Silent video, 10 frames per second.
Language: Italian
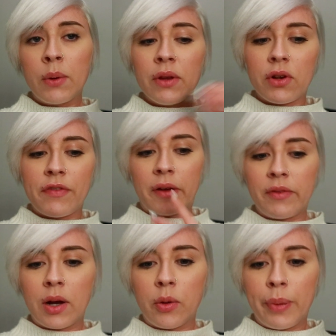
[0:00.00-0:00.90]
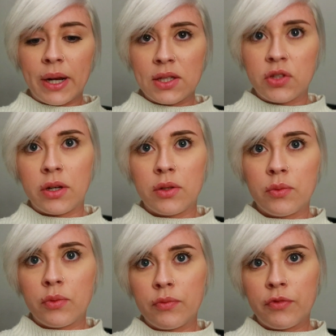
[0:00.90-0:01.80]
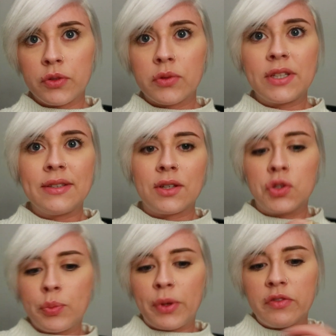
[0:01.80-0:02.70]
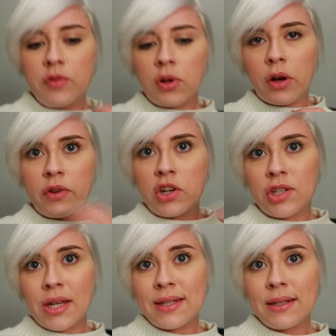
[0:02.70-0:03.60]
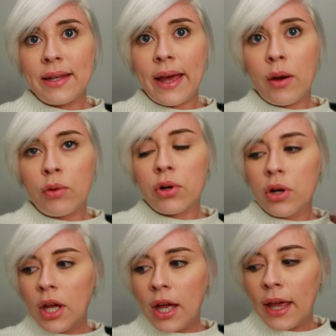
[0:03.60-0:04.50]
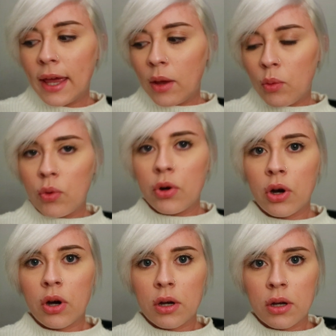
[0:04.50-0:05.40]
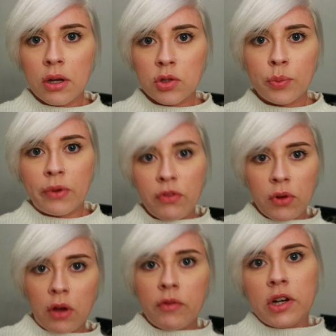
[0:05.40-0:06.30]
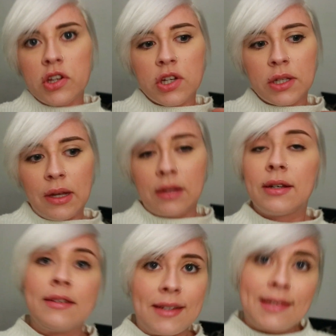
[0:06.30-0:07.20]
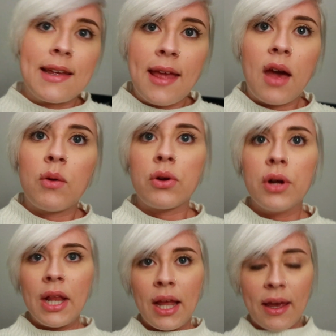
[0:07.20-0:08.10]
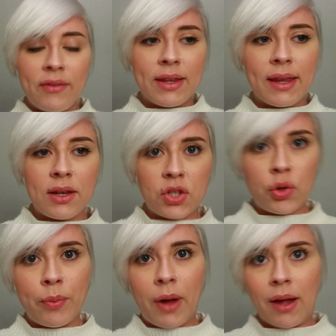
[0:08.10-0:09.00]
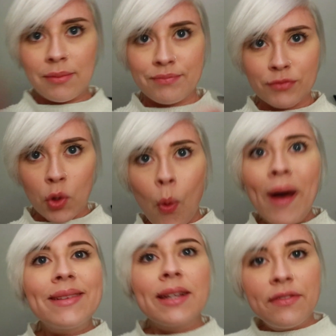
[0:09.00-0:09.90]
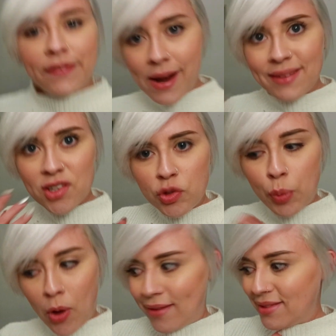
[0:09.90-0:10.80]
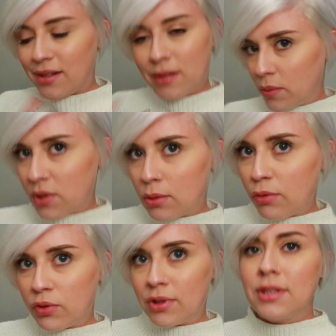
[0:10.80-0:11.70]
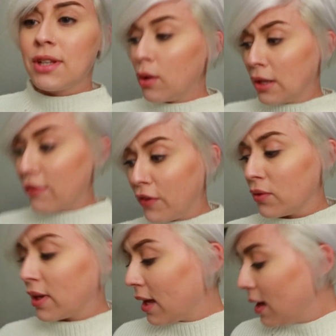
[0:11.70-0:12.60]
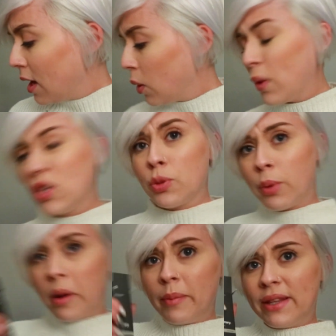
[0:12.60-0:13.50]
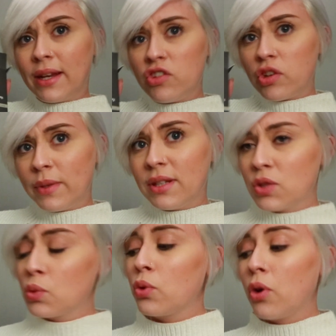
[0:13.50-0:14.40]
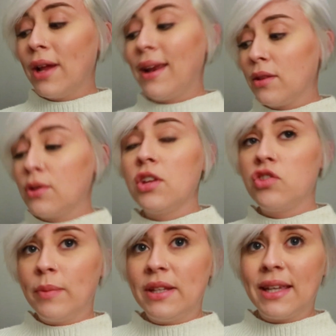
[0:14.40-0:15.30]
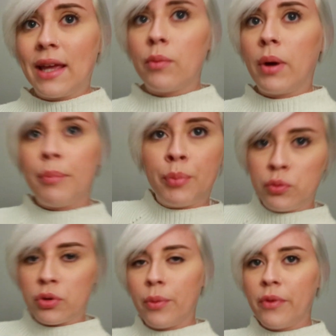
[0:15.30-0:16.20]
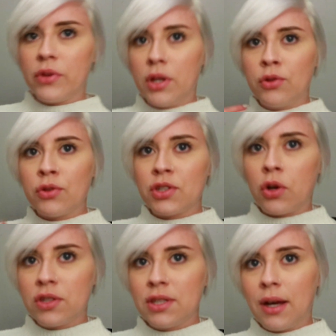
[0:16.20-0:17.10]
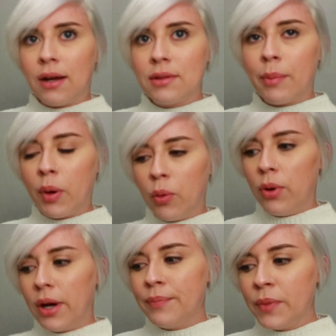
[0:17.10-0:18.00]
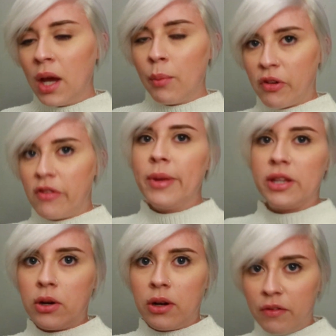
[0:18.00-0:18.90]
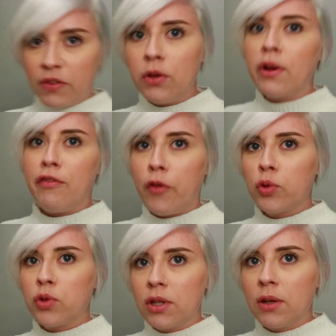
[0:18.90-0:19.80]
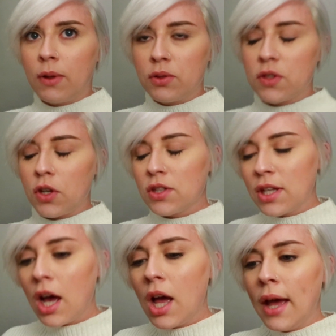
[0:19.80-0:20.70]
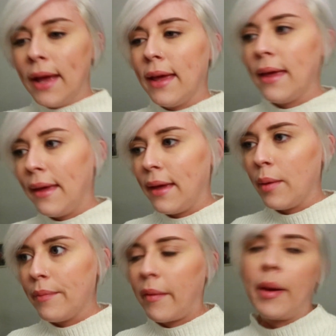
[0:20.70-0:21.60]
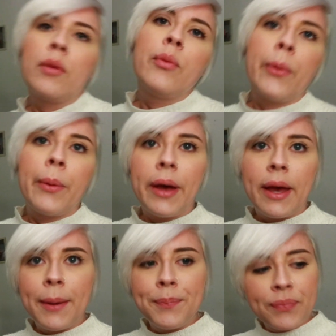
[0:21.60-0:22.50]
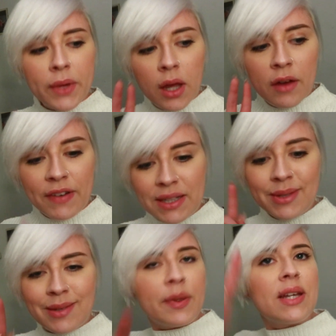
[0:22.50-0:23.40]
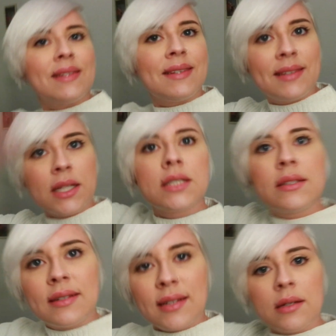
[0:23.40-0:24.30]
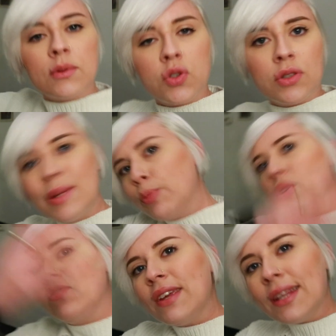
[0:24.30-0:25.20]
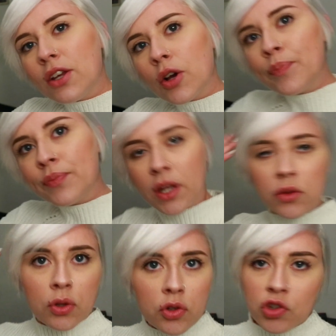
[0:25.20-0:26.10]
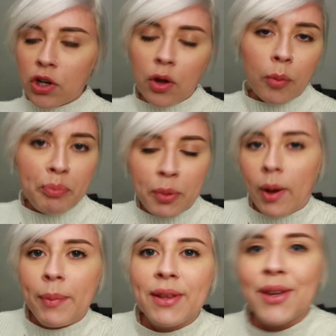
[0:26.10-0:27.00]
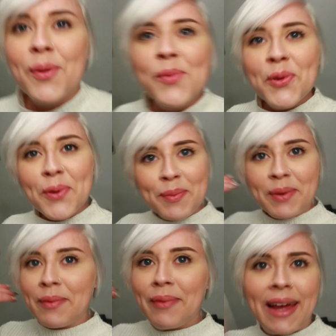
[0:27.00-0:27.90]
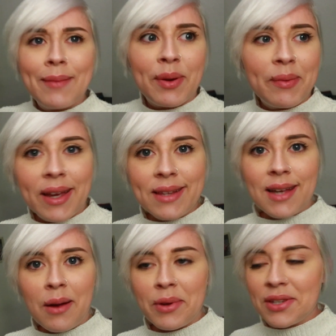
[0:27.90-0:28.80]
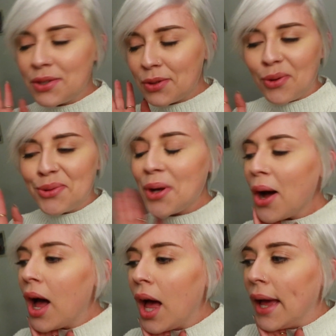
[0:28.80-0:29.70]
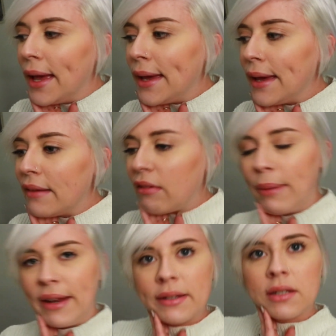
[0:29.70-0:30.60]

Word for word: e quindi voglio farvi la comparazione di un fondotinta super full coverage da 7 euro e uno eh, super full coverage da 36 euro e vedere insomma quanta differenza ci può essere tra questi due fototinte, oltre al fatto che questo probabilmente è leggermente scuro e l'altro è leggermente chiaro, ma appunto come vi ho detto si ossida da paura. Poi vi metterò nel video la foto di quanto si ossida e vabbè, comunque Fatemi sapere se siete interessati a questo tipo di video, tanto lo girerò probabilmente comunque, prima, magari prima che esca questo, non lo so. E va bene,